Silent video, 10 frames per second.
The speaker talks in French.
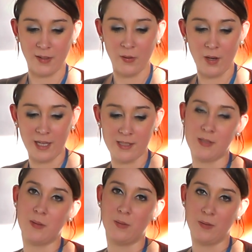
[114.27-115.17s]

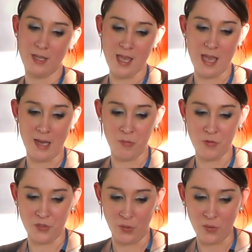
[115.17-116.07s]
relaxant et
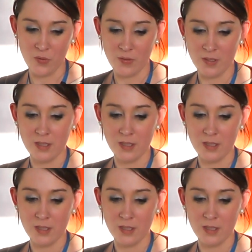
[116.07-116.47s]
amusant.